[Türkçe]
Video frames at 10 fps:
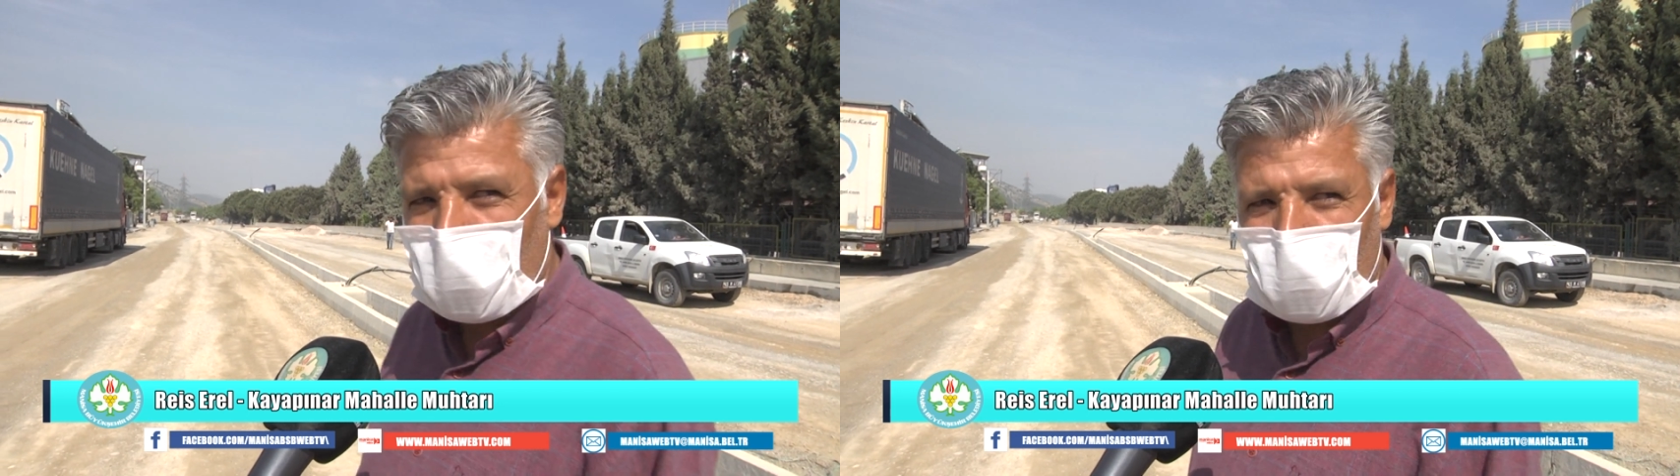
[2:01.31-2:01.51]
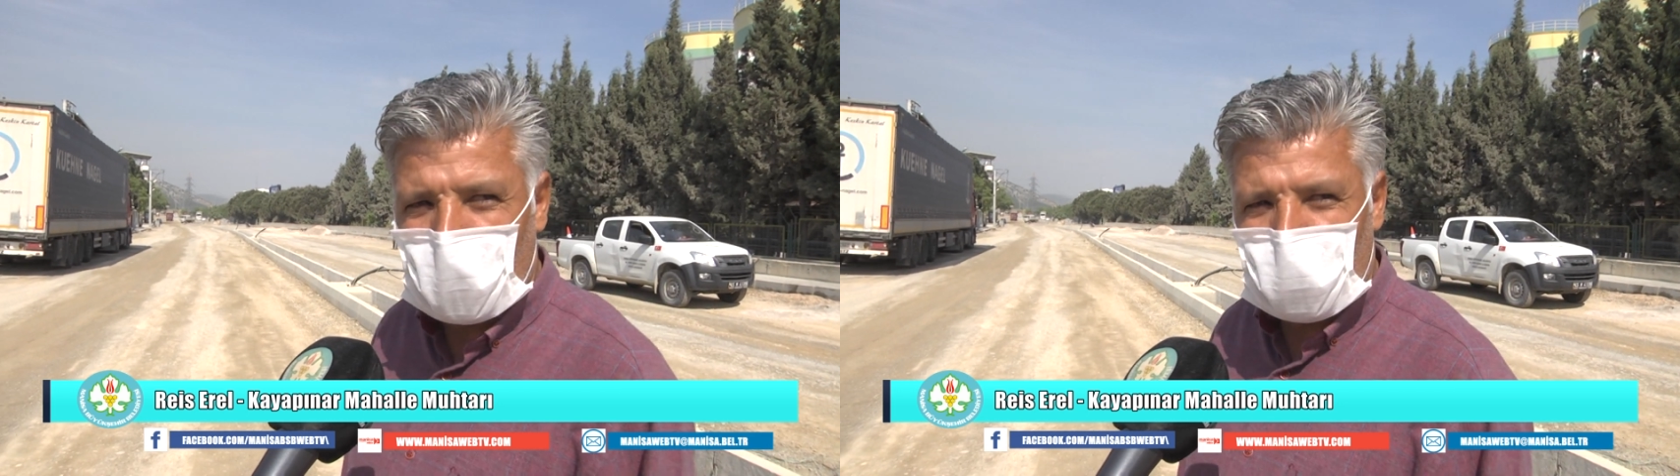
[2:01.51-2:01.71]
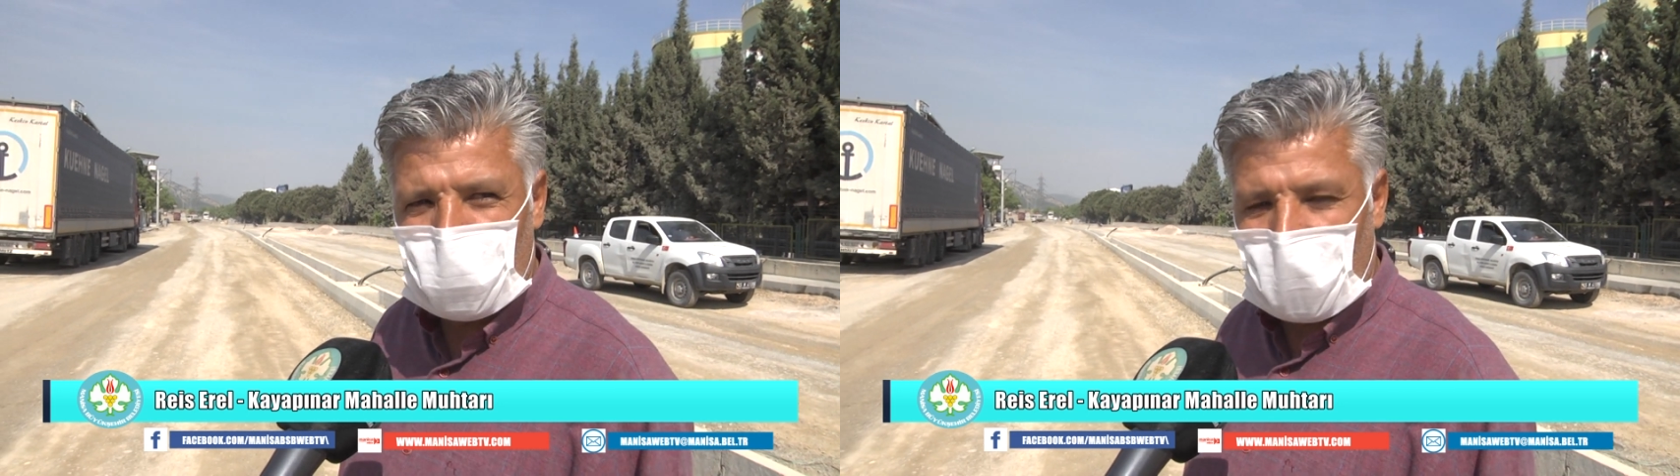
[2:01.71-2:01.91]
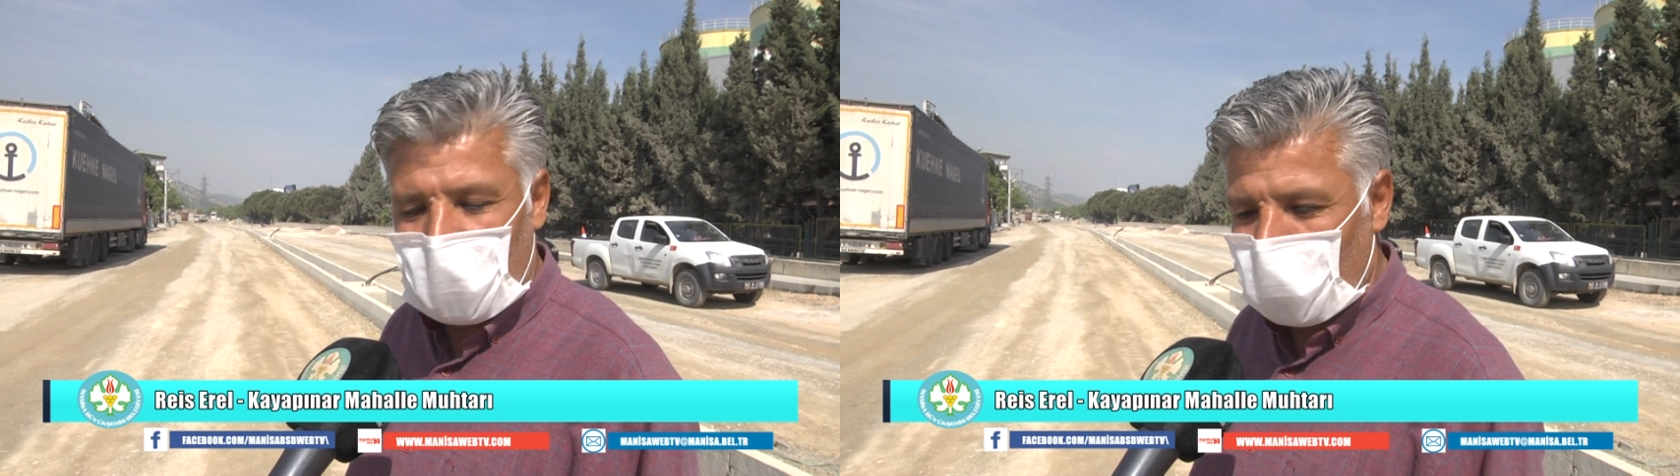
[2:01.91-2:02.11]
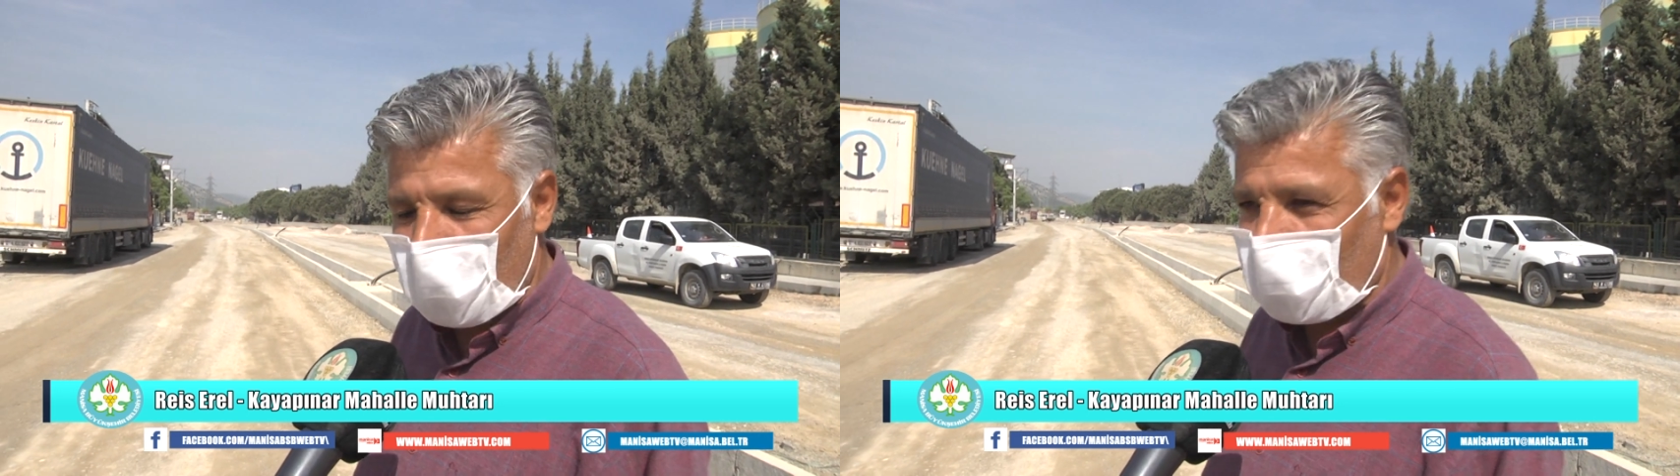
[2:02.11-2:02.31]
Onarım
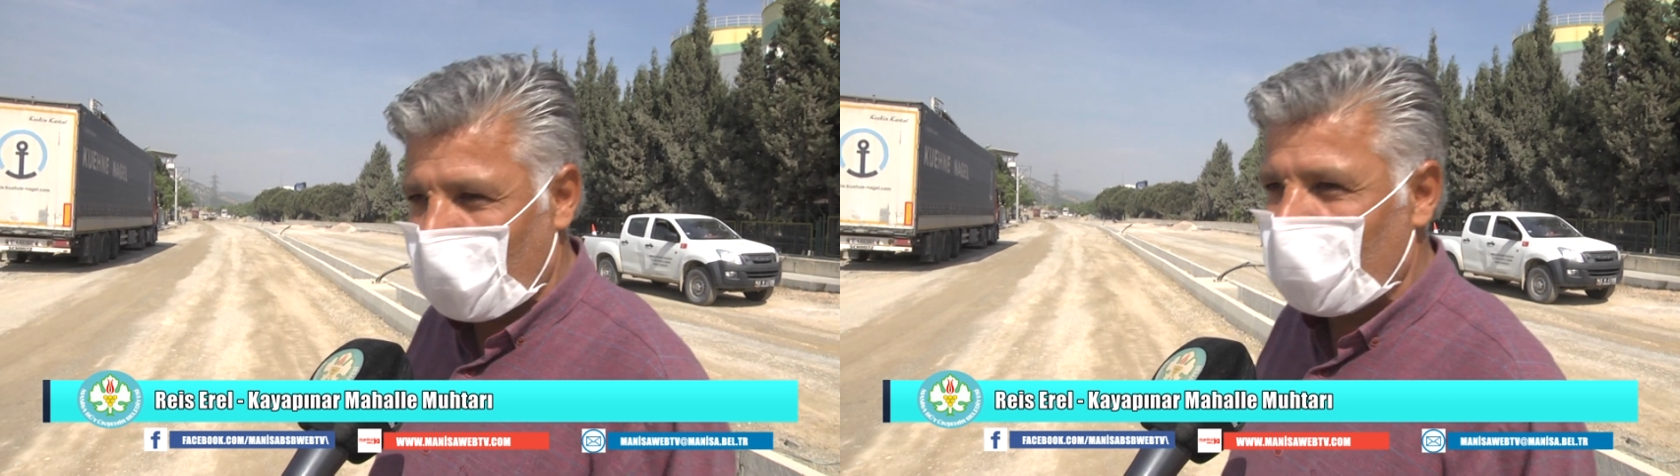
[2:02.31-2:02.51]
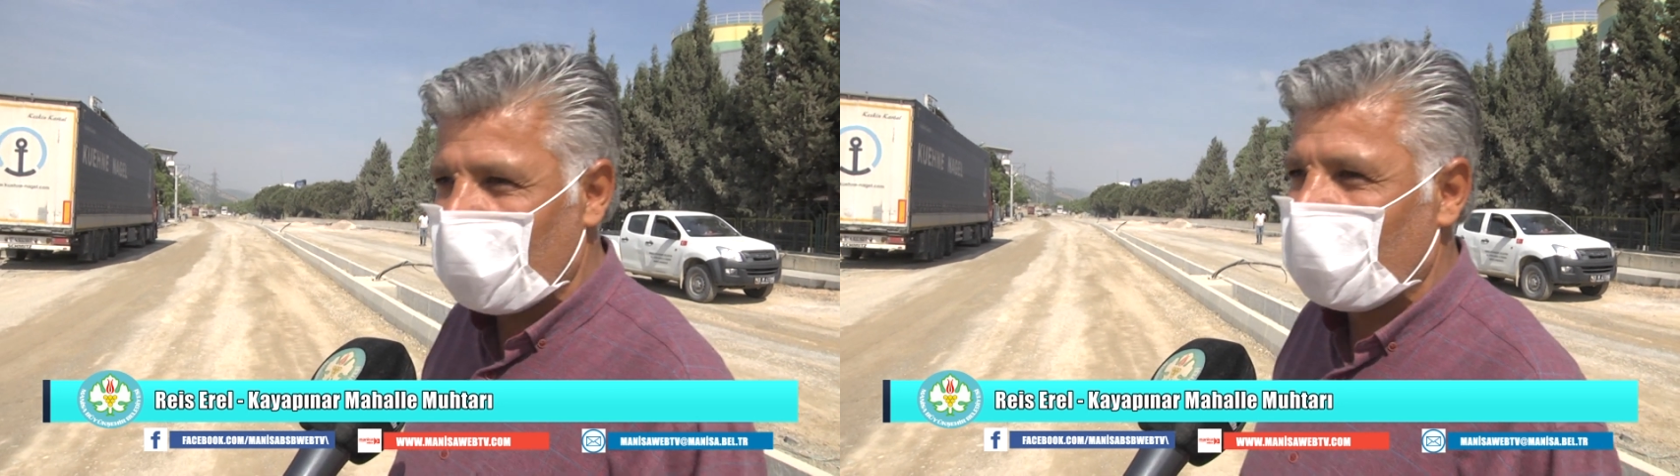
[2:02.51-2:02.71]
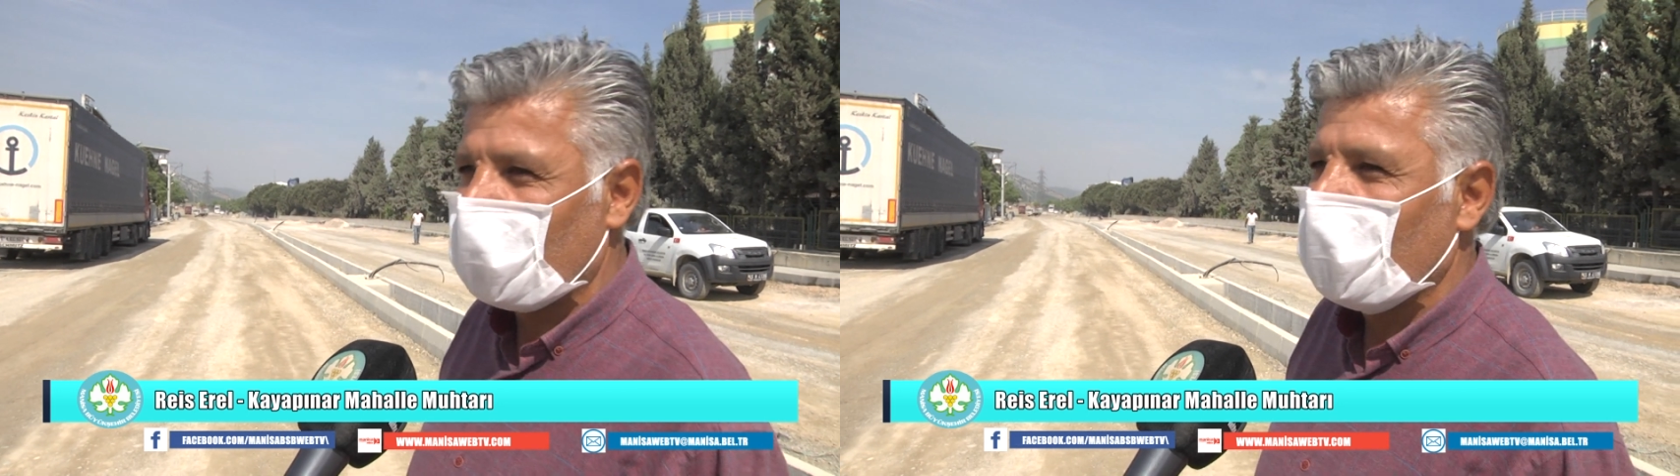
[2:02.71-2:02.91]
Daire Başkanlığı